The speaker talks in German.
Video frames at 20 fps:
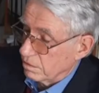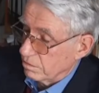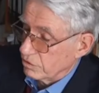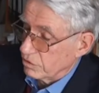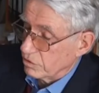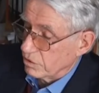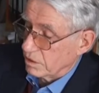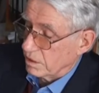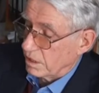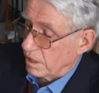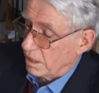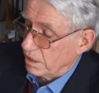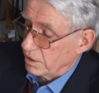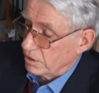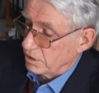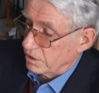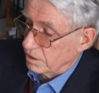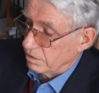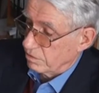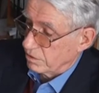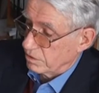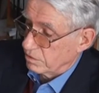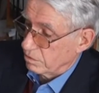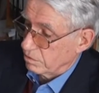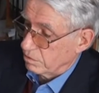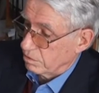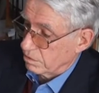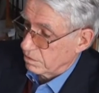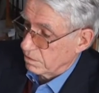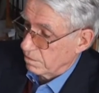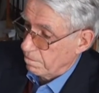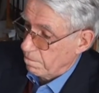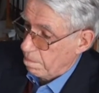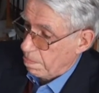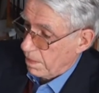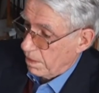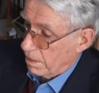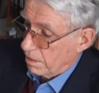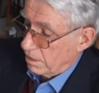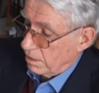geophysikalisch tiefer zu gucken.
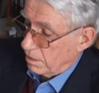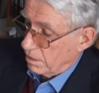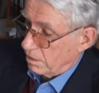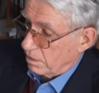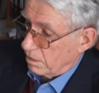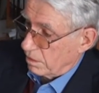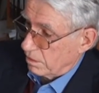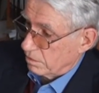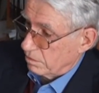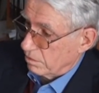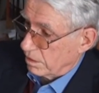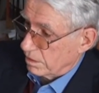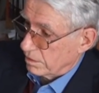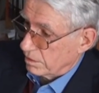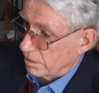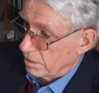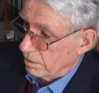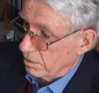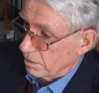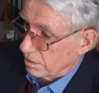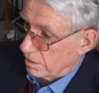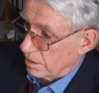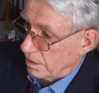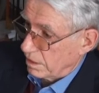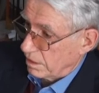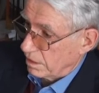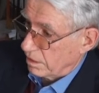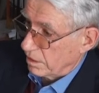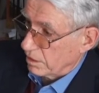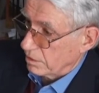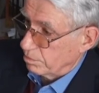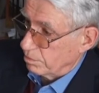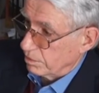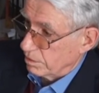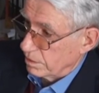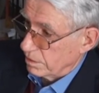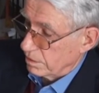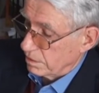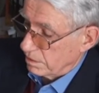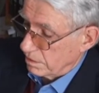Also als ich in Kanada
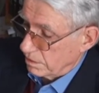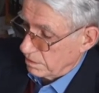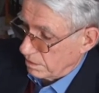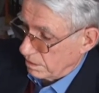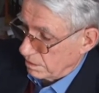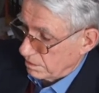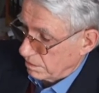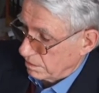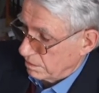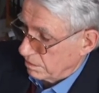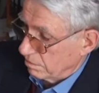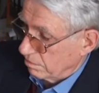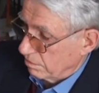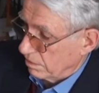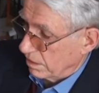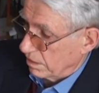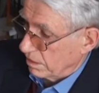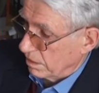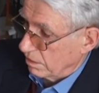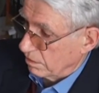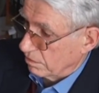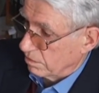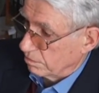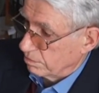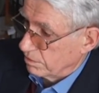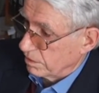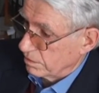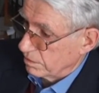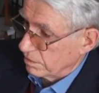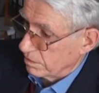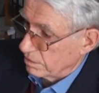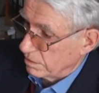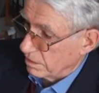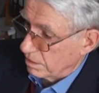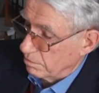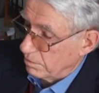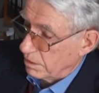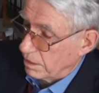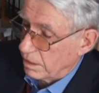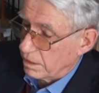explorierte, da setzten wir ein
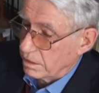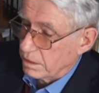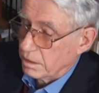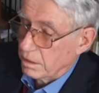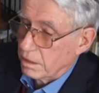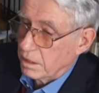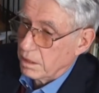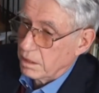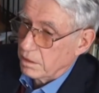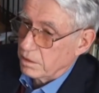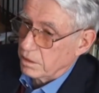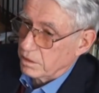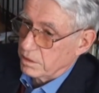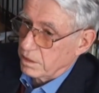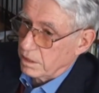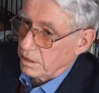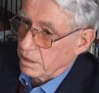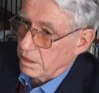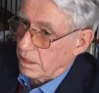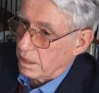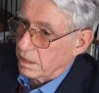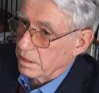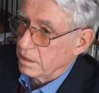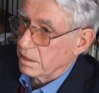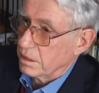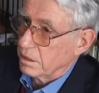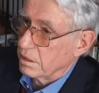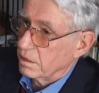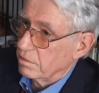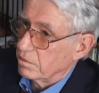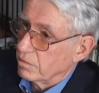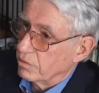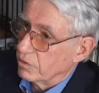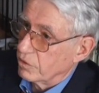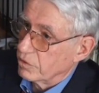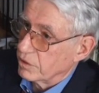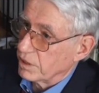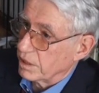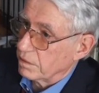Helikoptersystem ein. Das hatte eine Eindringtiefe von